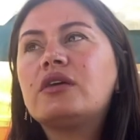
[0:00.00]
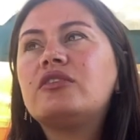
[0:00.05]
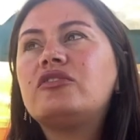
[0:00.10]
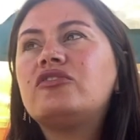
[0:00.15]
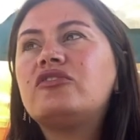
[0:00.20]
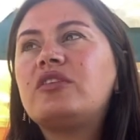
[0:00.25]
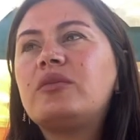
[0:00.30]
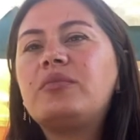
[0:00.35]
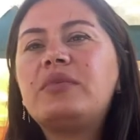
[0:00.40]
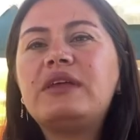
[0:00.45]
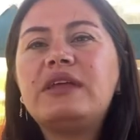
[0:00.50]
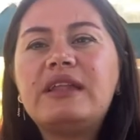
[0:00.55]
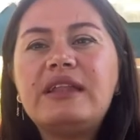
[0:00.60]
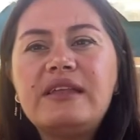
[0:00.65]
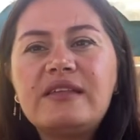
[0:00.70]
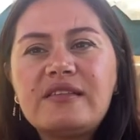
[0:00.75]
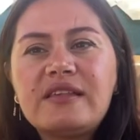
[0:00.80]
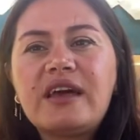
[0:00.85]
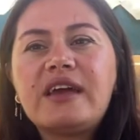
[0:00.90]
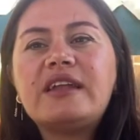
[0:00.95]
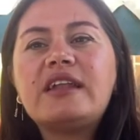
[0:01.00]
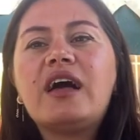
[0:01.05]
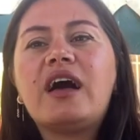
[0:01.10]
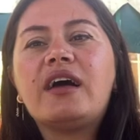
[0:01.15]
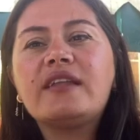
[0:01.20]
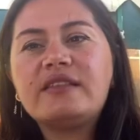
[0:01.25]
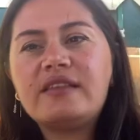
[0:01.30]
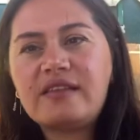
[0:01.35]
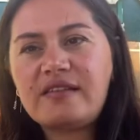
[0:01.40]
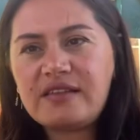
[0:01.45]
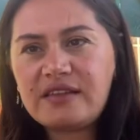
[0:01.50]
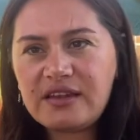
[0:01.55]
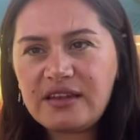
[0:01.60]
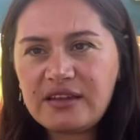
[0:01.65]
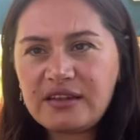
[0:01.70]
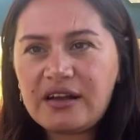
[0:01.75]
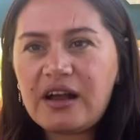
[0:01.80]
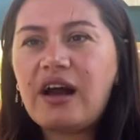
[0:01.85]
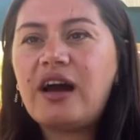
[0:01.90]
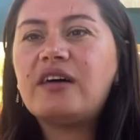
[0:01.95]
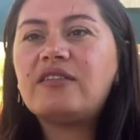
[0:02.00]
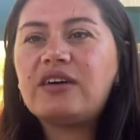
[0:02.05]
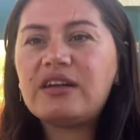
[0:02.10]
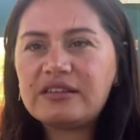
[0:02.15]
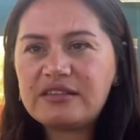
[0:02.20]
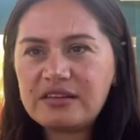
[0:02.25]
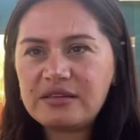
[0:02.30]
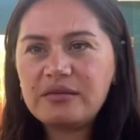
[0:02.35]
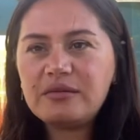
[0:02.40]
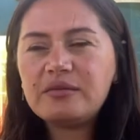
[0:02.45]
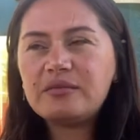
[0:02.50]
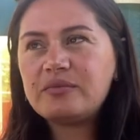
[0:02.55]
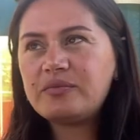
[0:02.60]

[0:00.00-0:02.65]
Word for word: İşte bir Liza ile annesinin kahvaltı